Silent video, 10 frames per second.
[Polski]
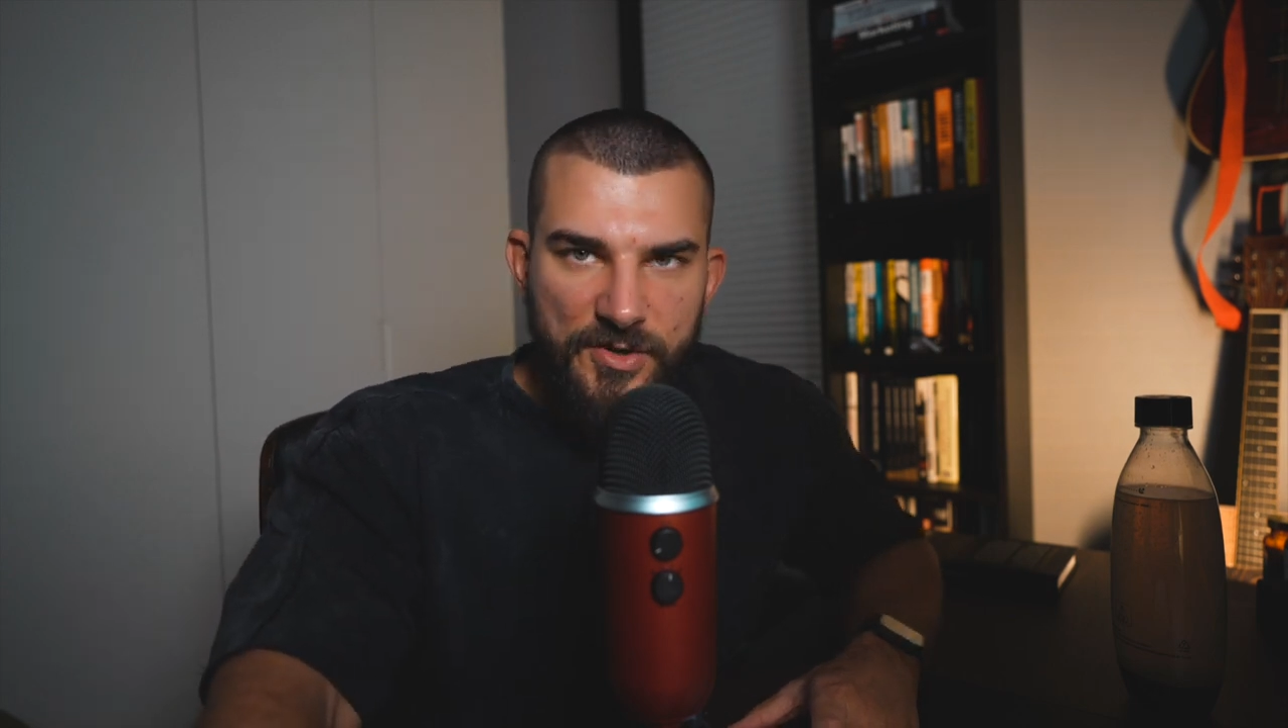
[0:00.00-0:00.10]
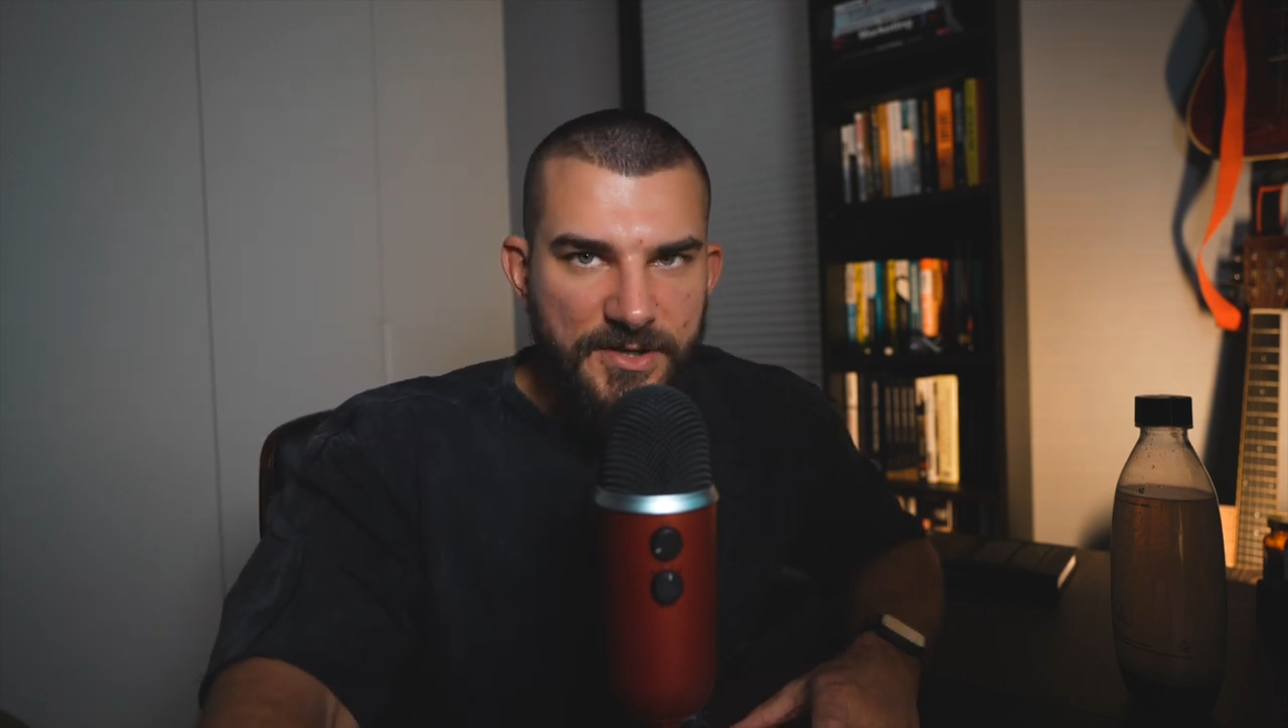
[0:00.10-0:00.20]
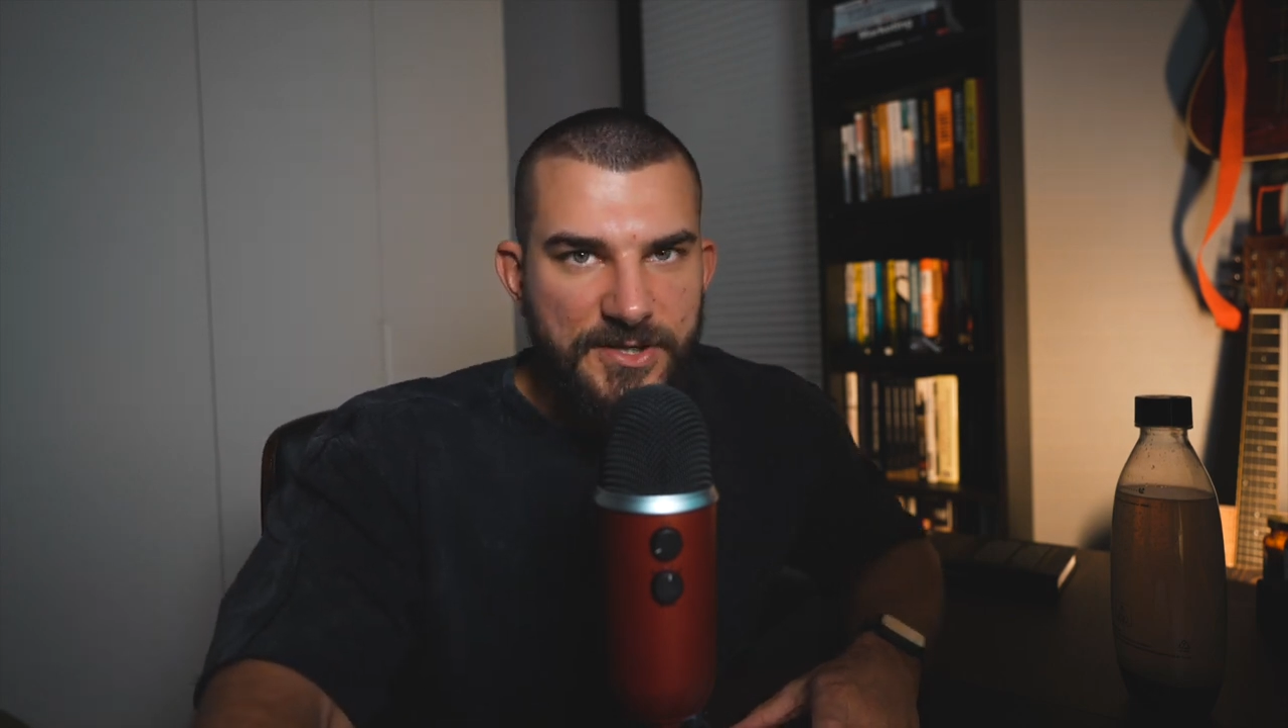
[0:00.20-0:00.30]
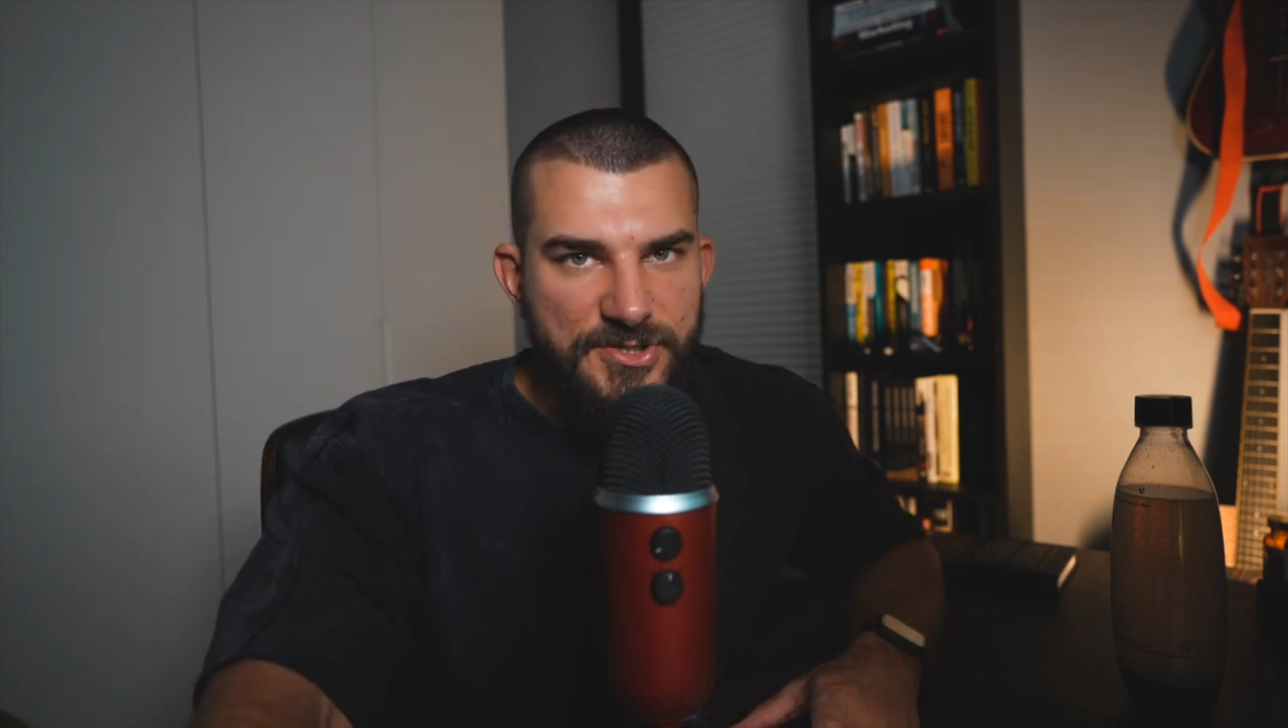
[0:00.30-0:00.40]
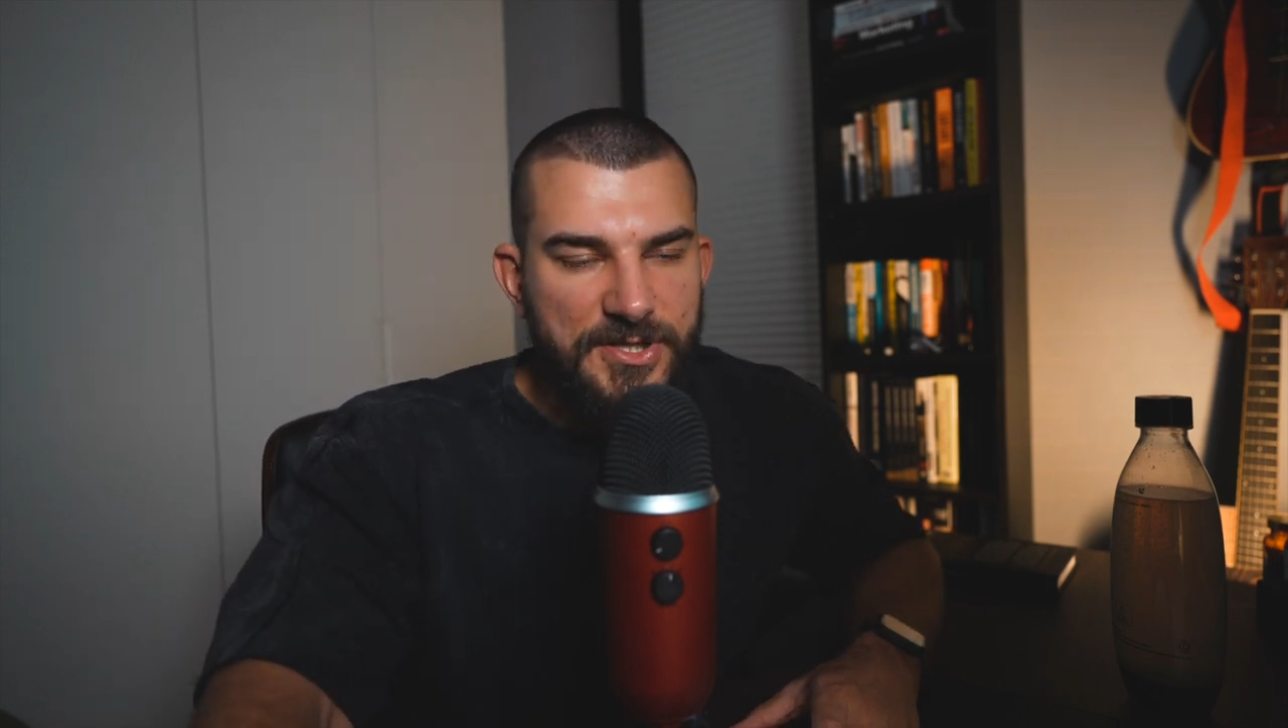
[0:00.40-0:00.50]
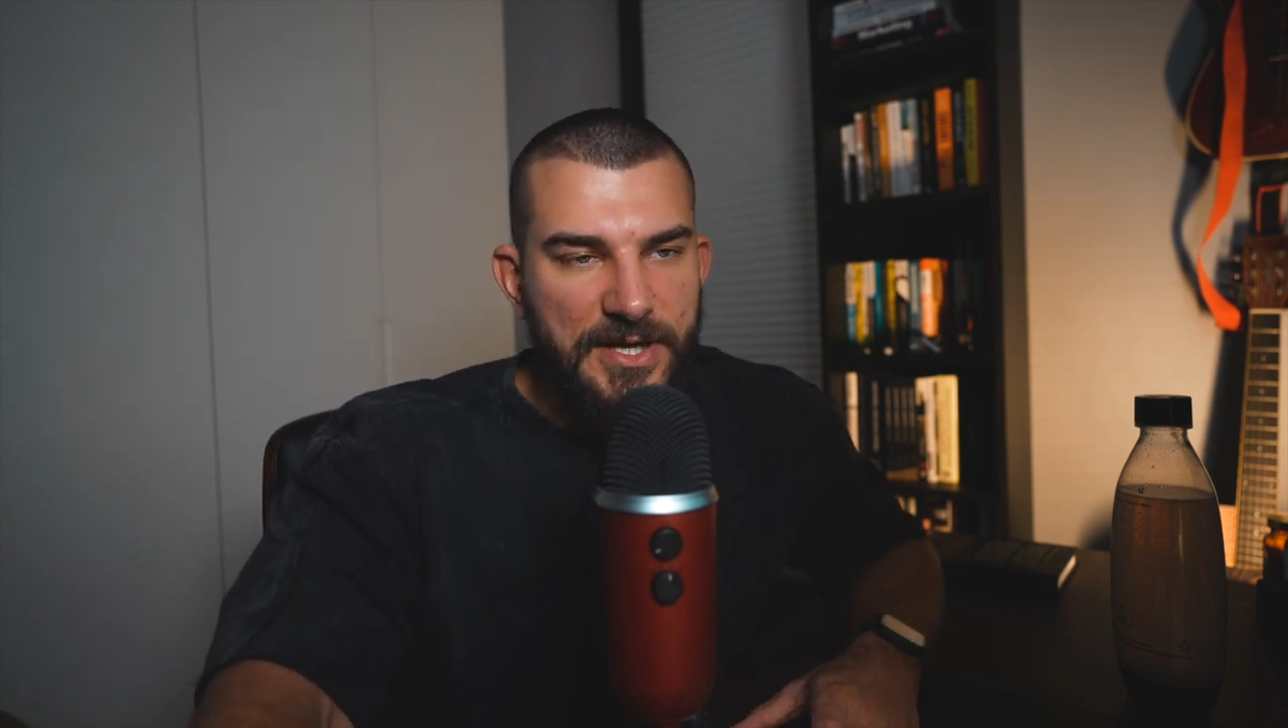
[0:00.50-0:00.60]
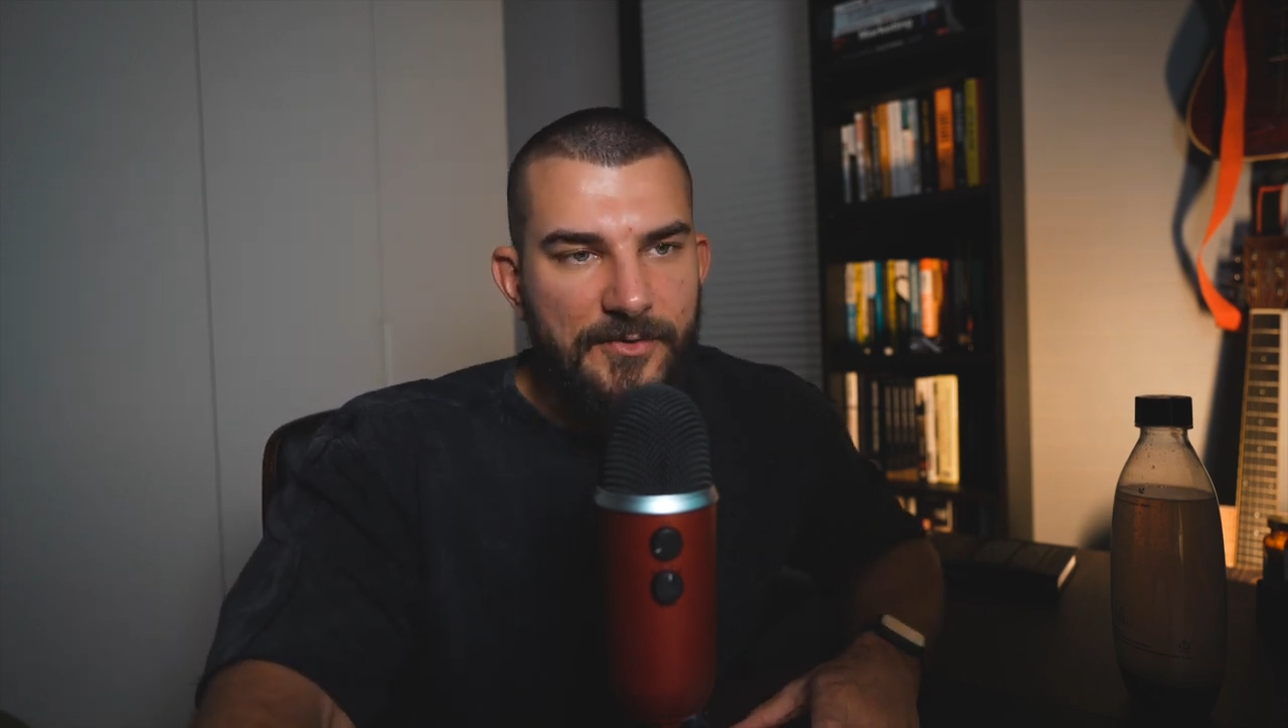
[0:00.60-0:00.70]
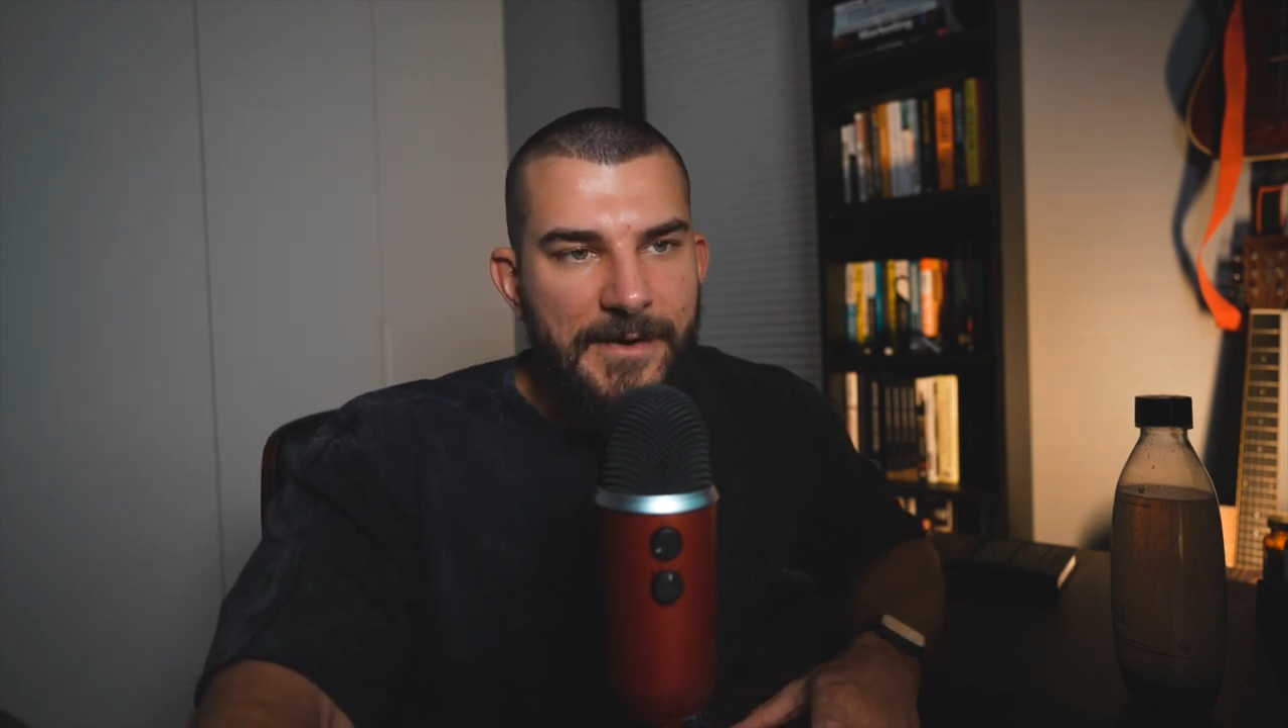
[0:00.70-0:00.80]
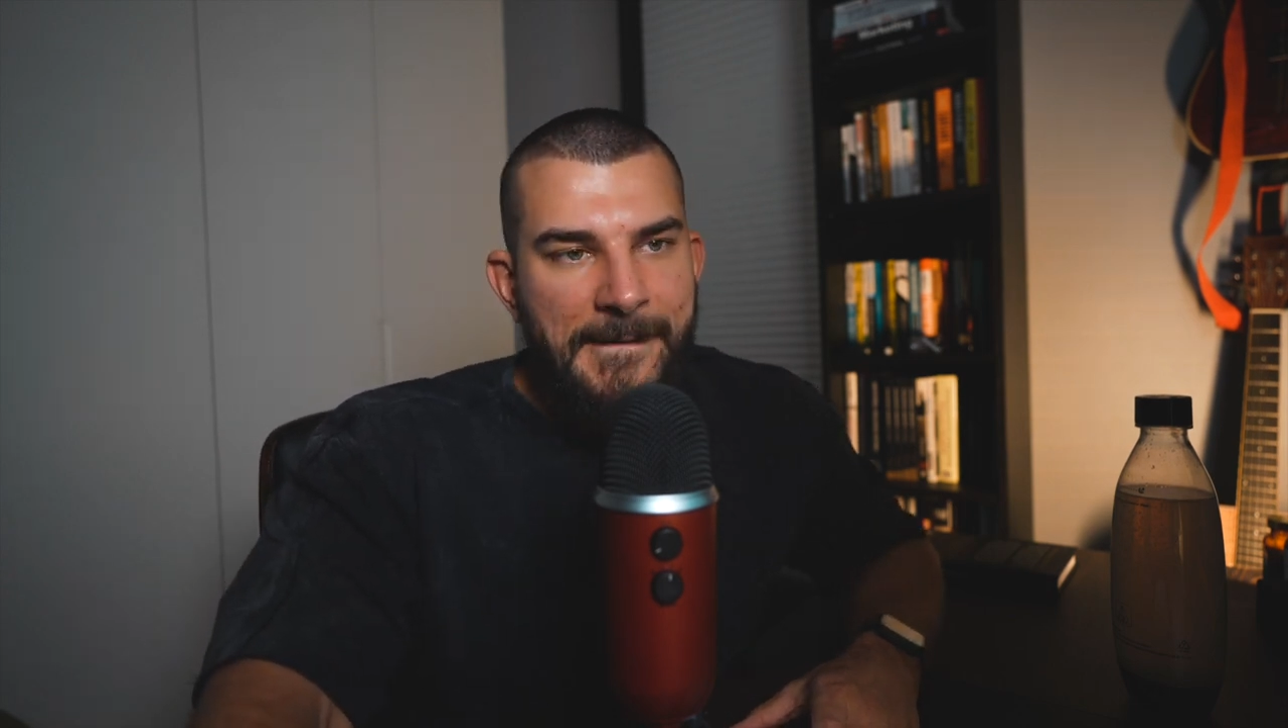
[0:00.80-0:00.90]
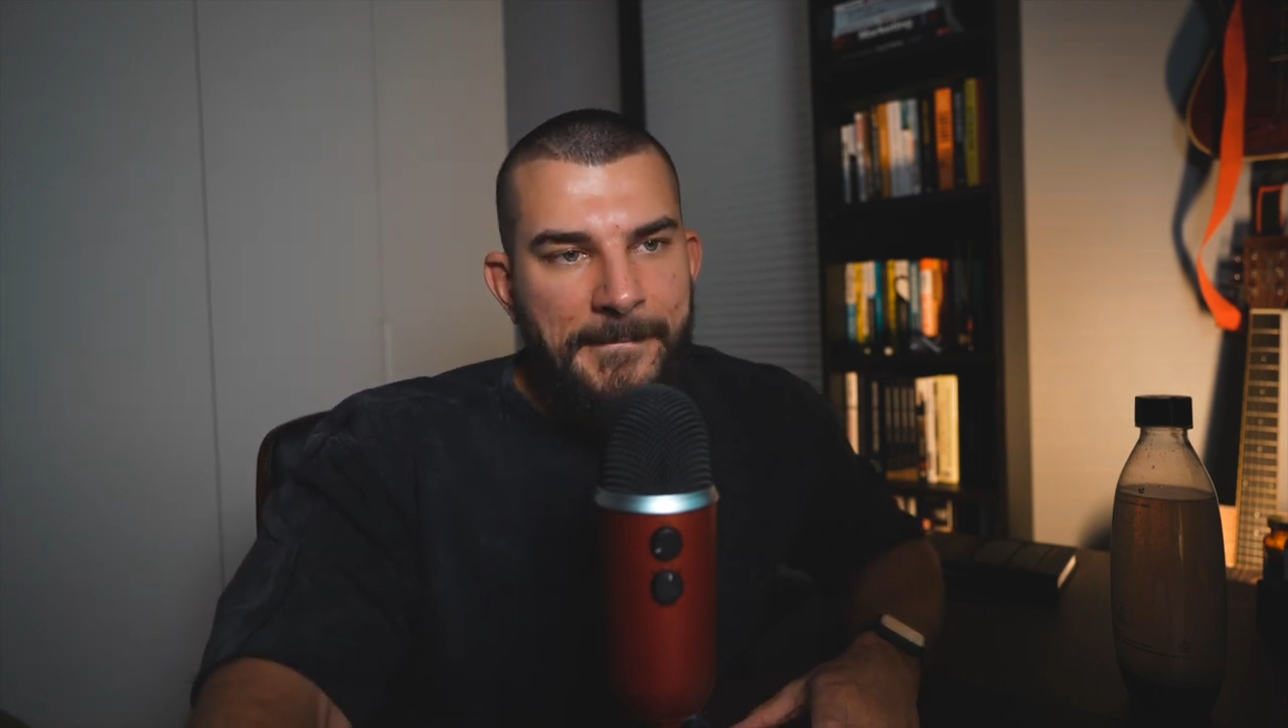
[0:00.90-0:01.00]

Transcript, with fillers: ogóle nie czytał,